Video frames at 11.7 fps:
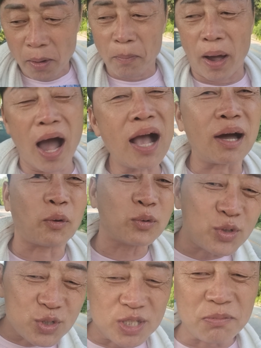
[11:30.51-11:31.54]
방앗간
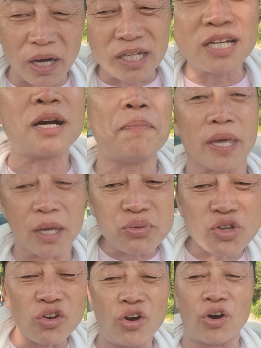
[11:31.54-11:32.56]
원투쓰리 막 그런 것밖에
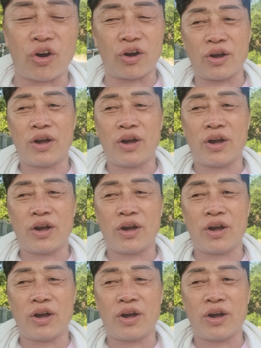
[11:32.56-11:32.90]
없었고